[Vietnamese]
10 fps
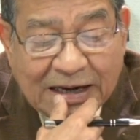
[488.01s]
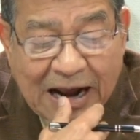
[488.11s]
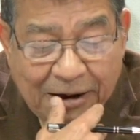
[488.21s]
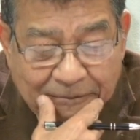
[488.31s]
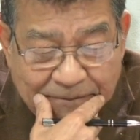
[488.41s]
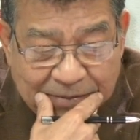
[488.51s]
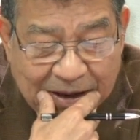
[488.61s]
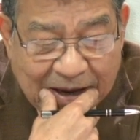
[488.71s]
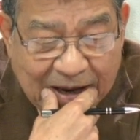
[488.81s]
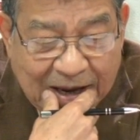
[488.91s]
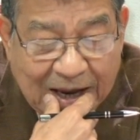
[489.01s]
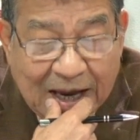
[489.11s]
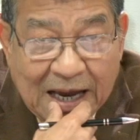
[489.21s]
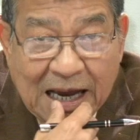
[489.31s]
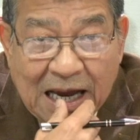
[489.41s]
nào?
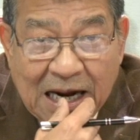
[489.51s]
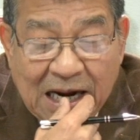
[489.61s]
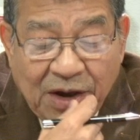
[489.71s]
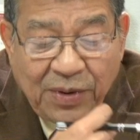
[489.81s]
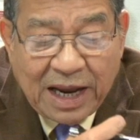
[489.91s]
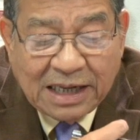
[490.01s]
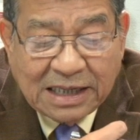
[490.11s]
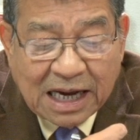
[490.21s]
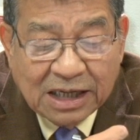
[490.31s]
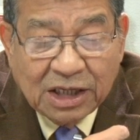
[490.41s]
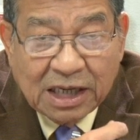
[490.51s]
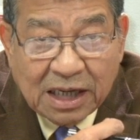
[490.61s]
Lời khuyên rằng